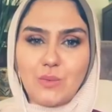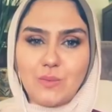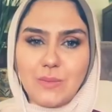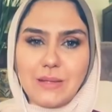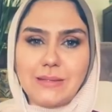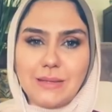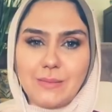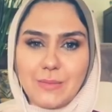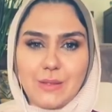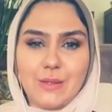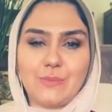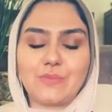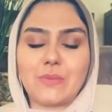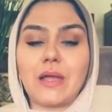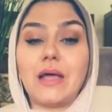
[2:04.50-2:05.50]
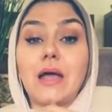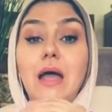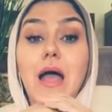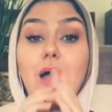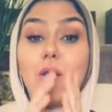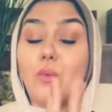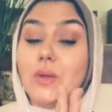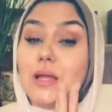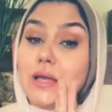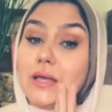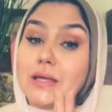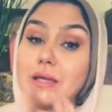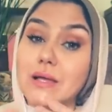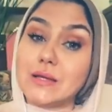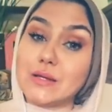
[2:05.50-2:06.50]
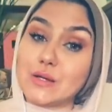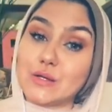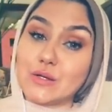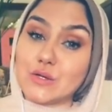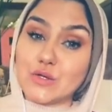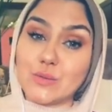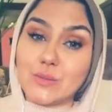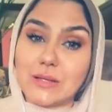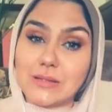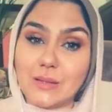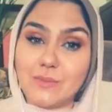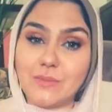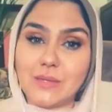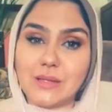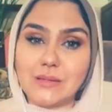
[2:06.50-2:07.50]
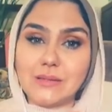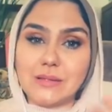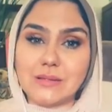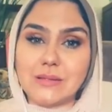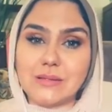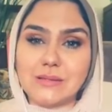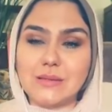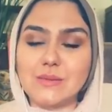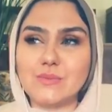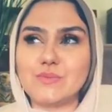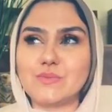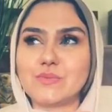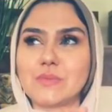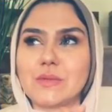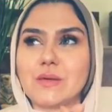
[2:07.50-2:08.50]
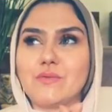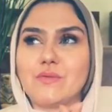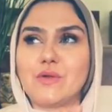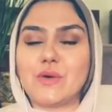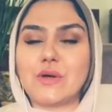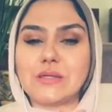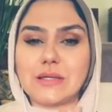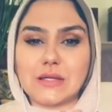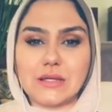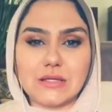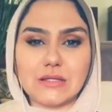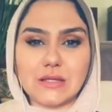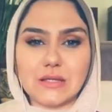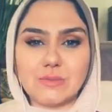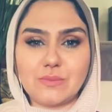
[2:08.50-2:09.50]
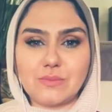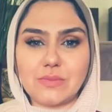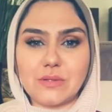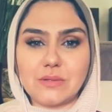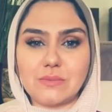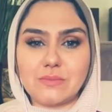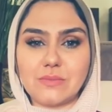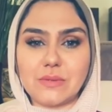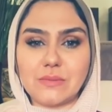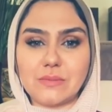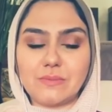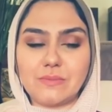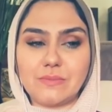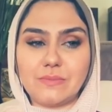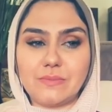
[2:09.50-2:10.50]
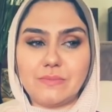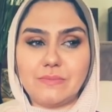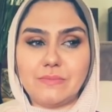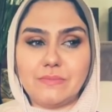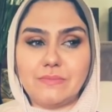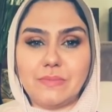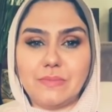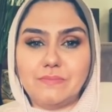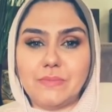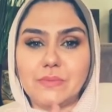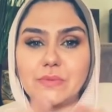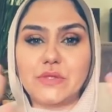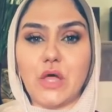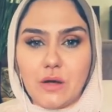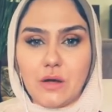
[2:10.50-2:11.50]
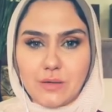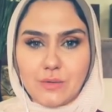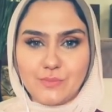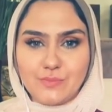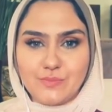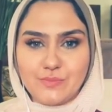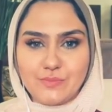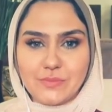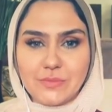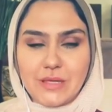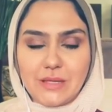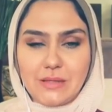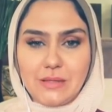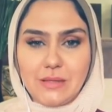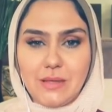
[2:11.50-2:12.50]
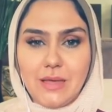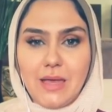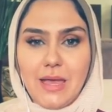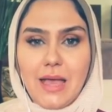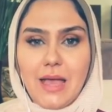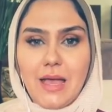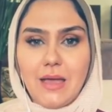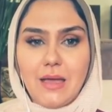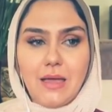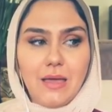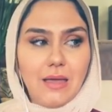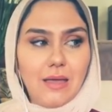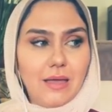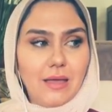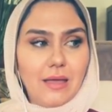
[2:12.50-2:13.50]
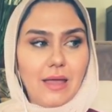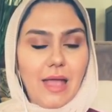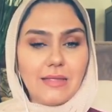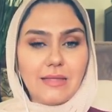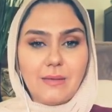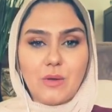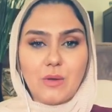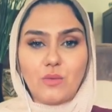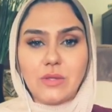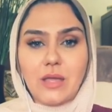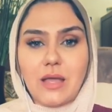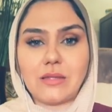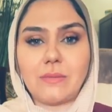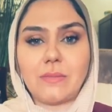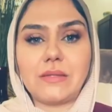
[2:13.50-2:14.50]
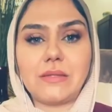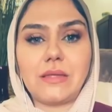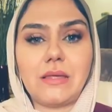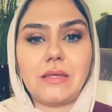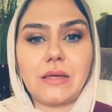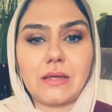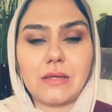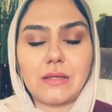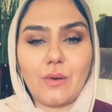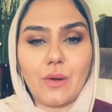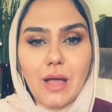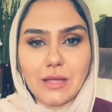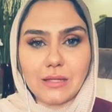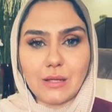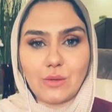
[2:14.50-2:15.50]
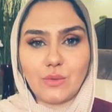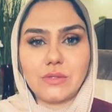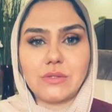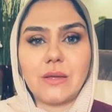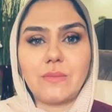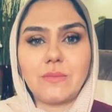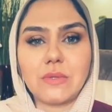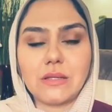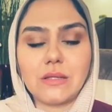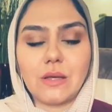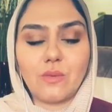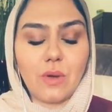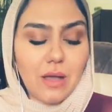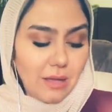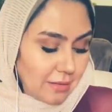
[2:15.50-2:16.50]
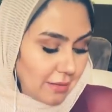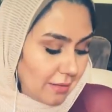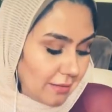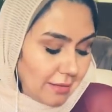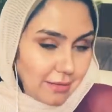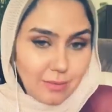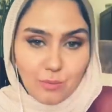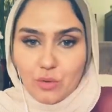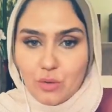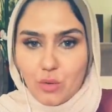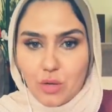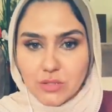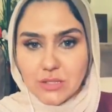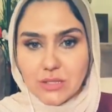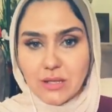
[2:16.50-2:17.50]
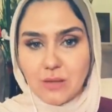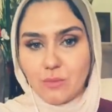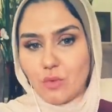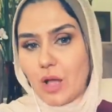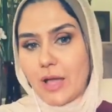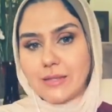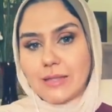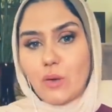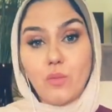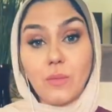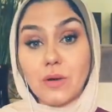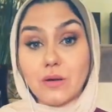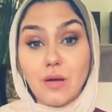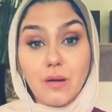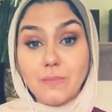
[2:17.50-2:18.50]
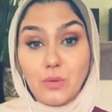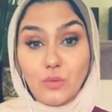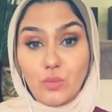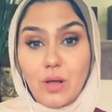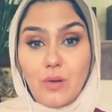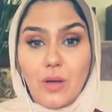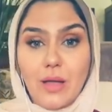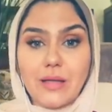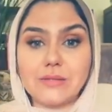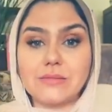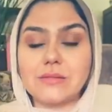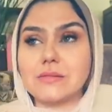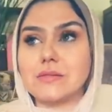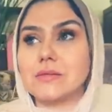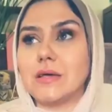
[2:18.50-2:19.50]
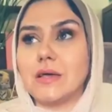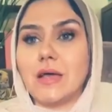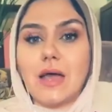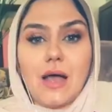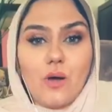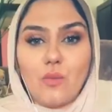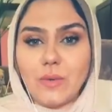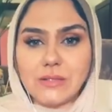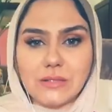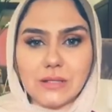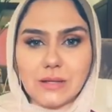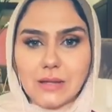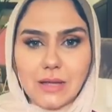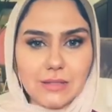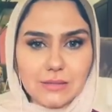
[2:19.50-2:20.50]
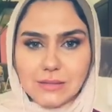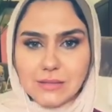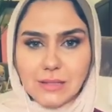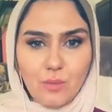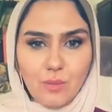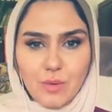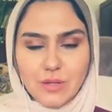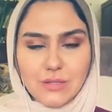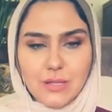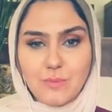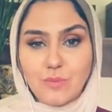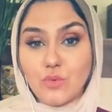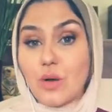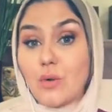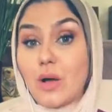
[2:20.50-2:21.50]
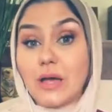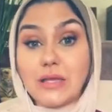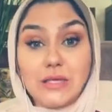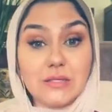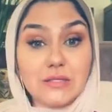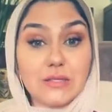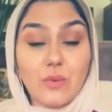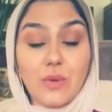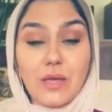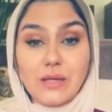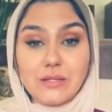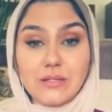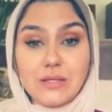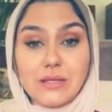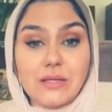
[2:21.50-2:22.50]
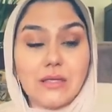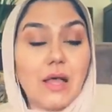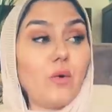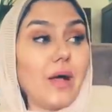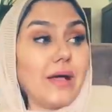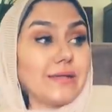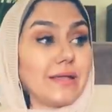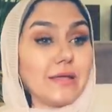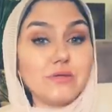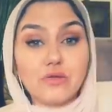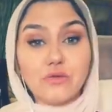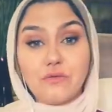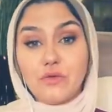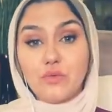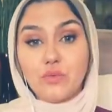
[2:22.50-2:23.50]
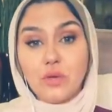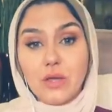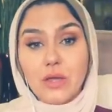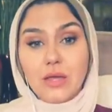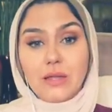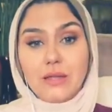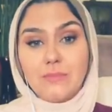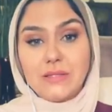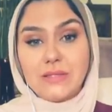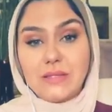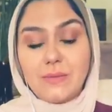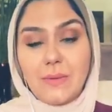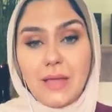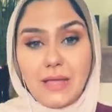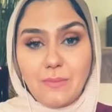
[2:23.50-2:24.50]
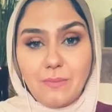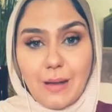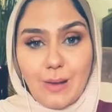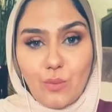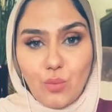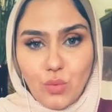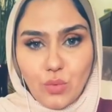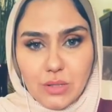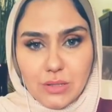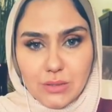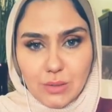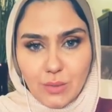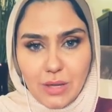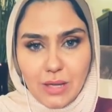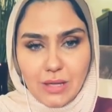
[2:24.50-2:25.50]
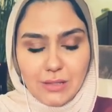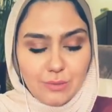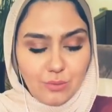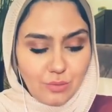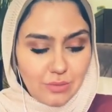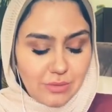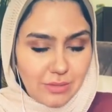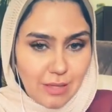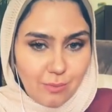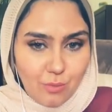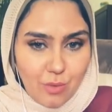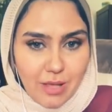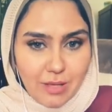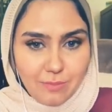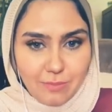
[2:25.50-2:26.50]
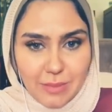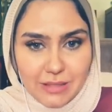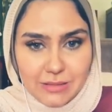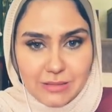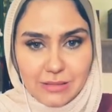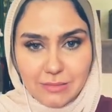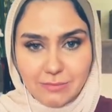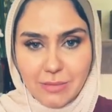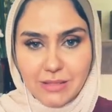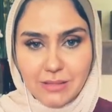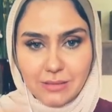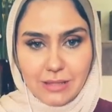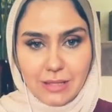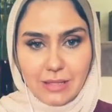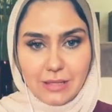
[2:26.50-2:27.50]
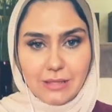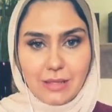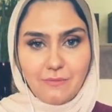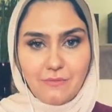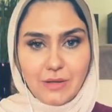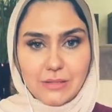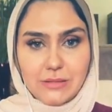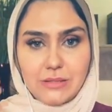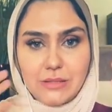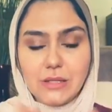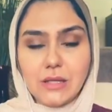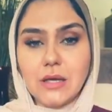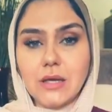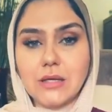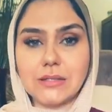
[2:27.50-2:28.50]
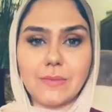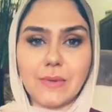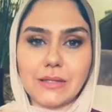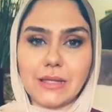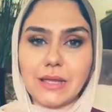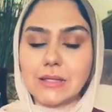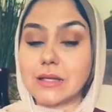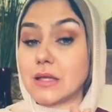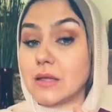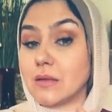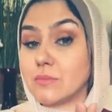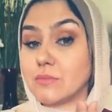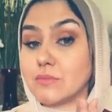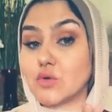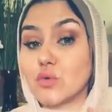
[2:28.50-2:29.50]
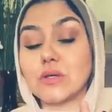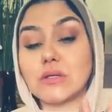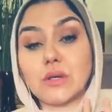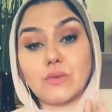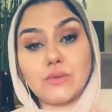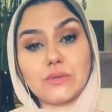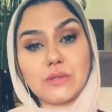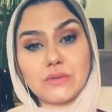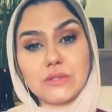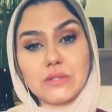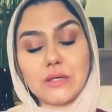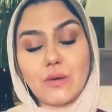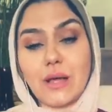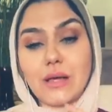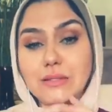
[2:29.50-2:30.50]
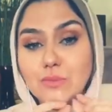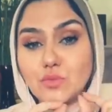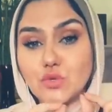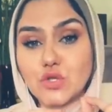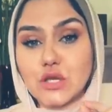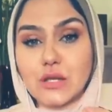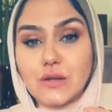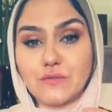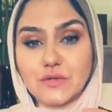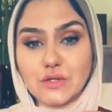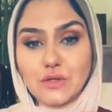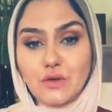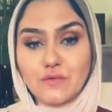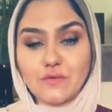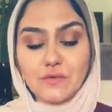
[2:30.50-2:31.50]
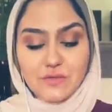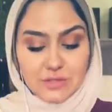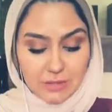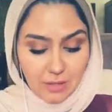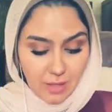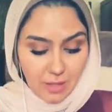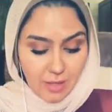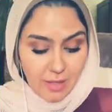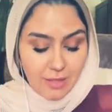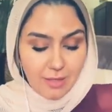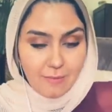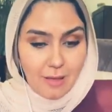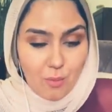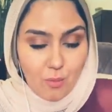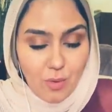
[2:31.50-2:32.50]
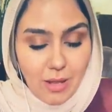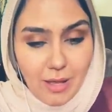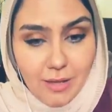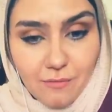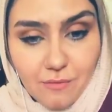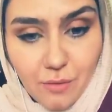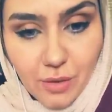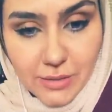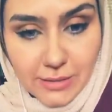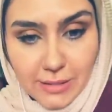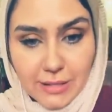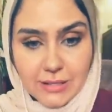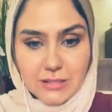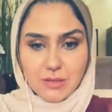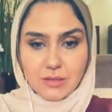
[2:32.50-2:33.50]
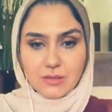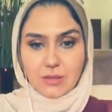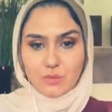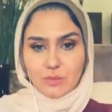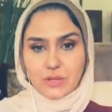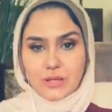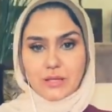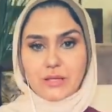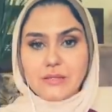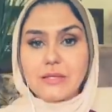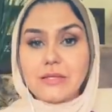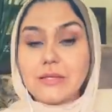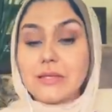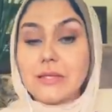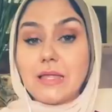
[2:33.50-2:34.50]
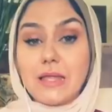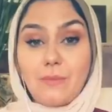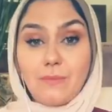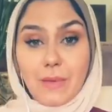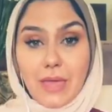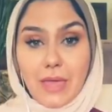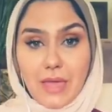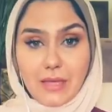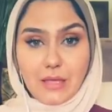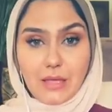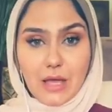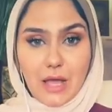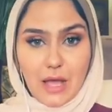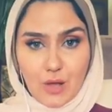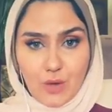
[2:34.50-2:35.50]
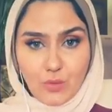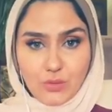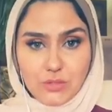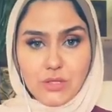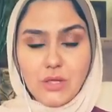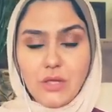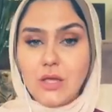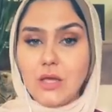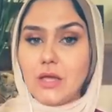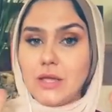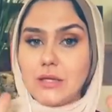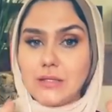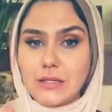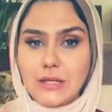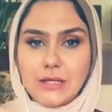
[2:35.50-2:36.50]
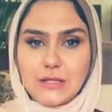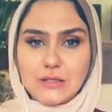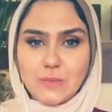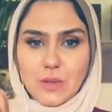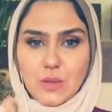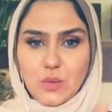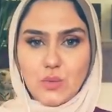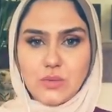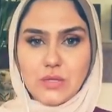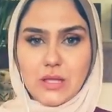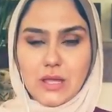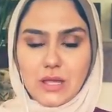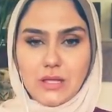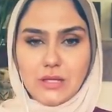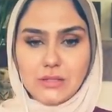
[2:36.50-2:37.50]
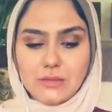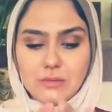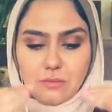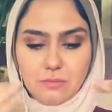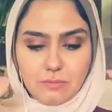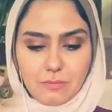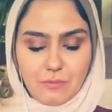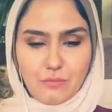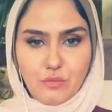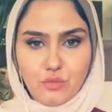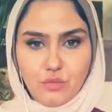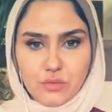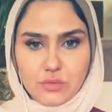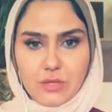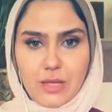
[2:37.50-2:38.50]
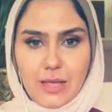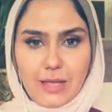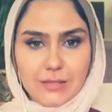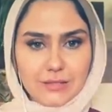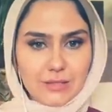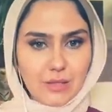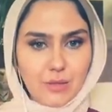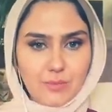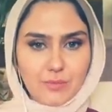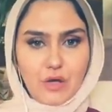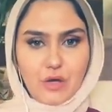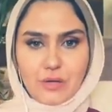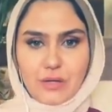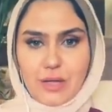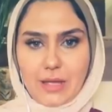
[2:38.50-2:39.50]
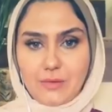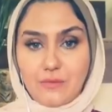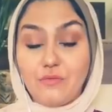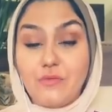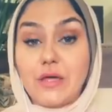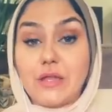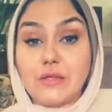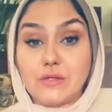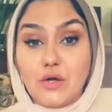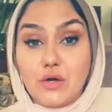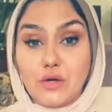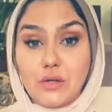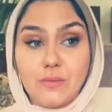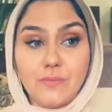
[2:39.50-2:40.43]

بالنا منها اول حاجه انا كرشه بهتم جدا جدا في لغه الجسد ب... ب... بالظهر يعني آه انا لما اكون قاعده متنيه كده او قاعده لقدام كده وقاعده يعني خاصه لو حد اول مره قابله او حد او مثلا حد انت اول مره تقابله او عريس او اي حاجه زي كده او حتى انترفيو لما انت تبقى قاعد معوق كده وقاعد لقدام وقاعد متني متني كتافك دي ده معناه ان انا مش واثق في نفسي وعندي مشكله في الثقه في نفسي يبقى اول حاجه في لغه الجسد ضروريه جدا ان انا لما اجي اقعد ان انا لازم اكون قاعد مفرود قاعد صالب ظهري قاعد فارد ظهري